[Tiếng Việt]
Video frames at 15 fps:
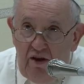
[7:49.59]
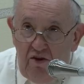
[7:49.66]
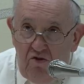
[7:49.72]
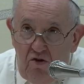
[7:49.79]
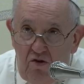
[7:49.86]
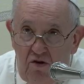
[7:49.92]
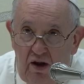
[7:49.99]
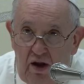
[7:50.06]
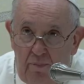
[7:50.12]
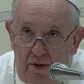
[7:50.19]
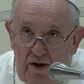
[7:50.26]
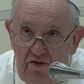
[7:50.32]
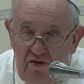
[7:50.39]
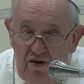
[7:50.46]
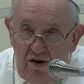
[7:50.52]
Bởi vì vẻ
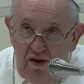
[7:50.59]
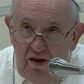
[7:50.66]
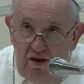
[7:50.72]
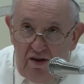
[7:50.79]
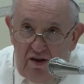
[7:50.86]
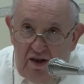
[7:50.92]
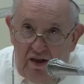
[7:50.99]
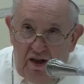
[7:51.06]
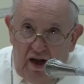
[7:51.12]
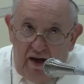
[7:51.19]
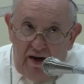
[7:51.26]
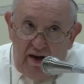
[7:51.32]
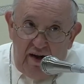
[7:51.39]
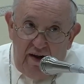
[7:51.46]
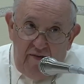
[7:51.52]
đẹp của một cuộc
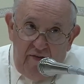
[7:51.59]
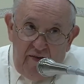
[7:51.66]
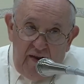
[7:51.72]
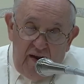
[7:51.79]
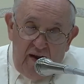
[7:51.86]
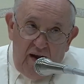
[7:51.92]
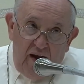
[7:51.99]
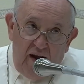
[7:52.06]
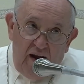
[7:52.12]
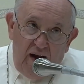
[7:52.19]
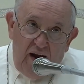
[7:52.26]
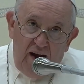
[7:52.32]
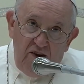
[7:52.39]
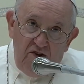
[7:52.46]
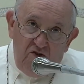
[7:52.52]
sống không có hạn sử
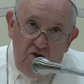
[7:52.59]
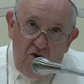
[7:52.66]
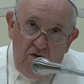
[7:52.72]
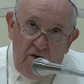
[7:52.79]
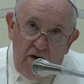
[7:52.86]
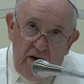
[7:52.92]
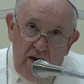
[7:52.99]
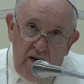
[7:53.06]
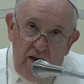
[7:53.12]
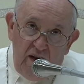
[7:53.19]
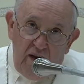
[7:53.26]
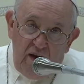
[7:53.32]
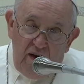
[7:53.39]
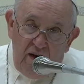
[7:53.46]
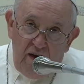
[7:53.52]
dụng bắt đầu ngay
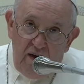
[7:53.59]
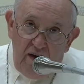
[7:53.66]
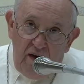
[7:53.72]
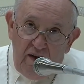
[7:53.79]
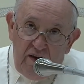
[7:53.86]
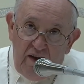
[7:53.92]
lúc đó.